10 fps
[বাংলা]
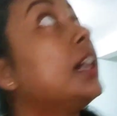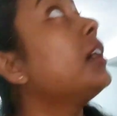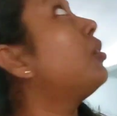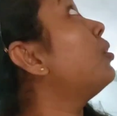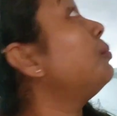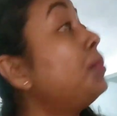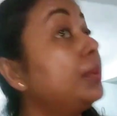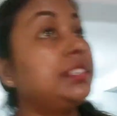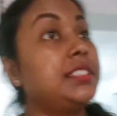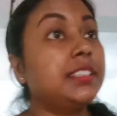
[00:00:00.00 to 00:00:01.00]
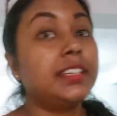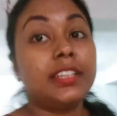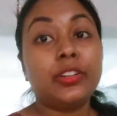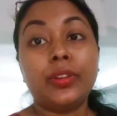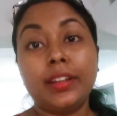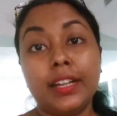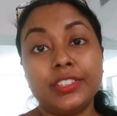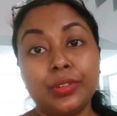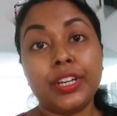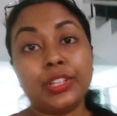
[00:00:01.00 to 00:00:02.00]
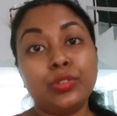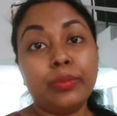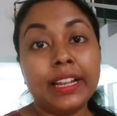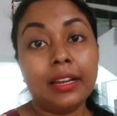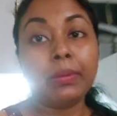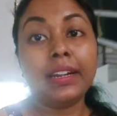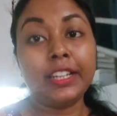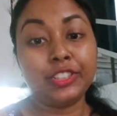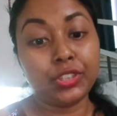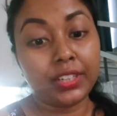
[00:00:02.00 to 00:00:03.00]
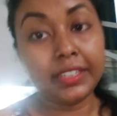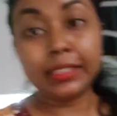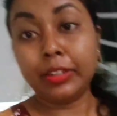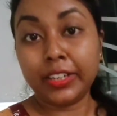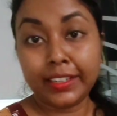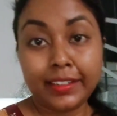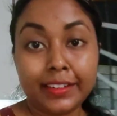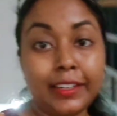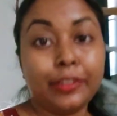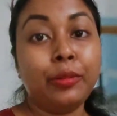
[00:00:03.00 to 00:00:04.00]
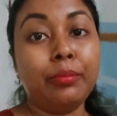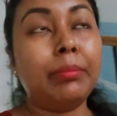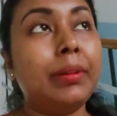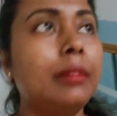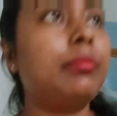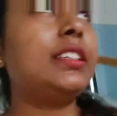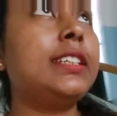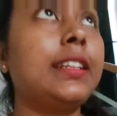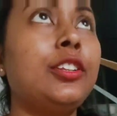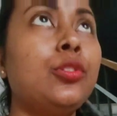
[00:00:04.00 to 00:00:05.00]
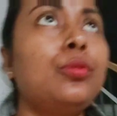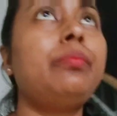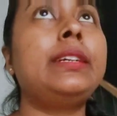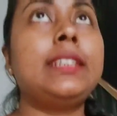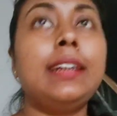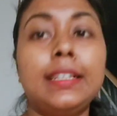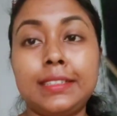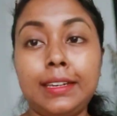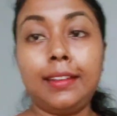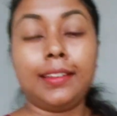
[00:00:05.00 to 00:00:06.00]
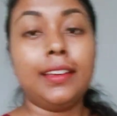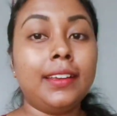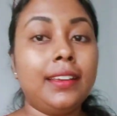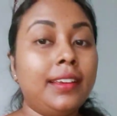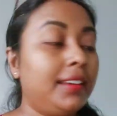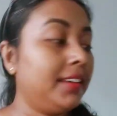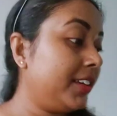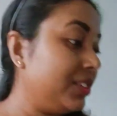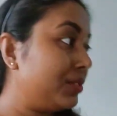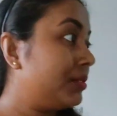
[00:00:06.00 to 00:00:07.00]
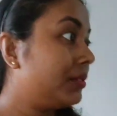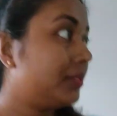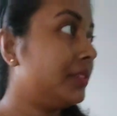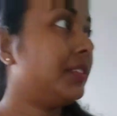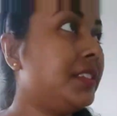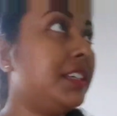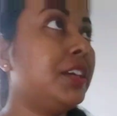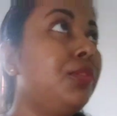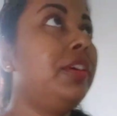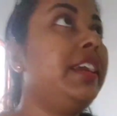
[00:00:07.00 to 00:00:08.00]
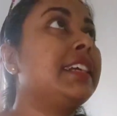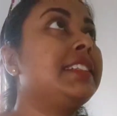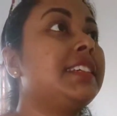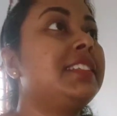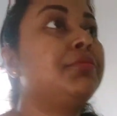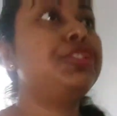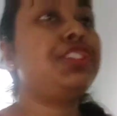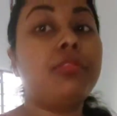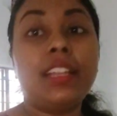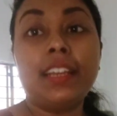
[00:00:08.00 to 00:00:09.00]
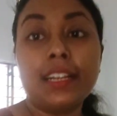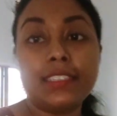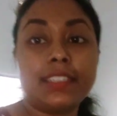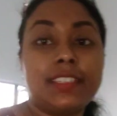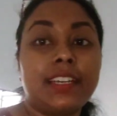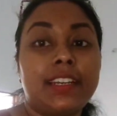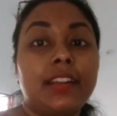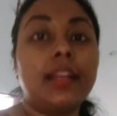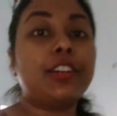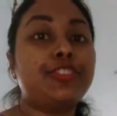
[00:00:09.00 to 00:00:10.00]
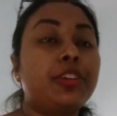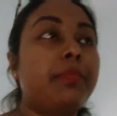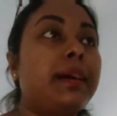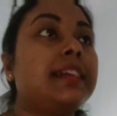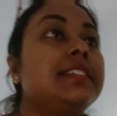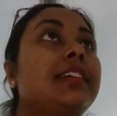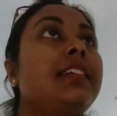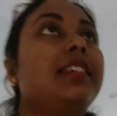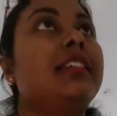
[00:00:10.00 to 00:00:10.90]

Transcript: যা গরম পড়েছে তাতে করে গাছগুলোকে দুবেলা পারলে জল দিতে হয় এরকম ব্যাপার আমার ছাদে তো খুব বেশি গাছ নেই কিন্তু যেগুলোই আছে যেমন শিউলি গাছ আছে একটা নাকচম্পা আছে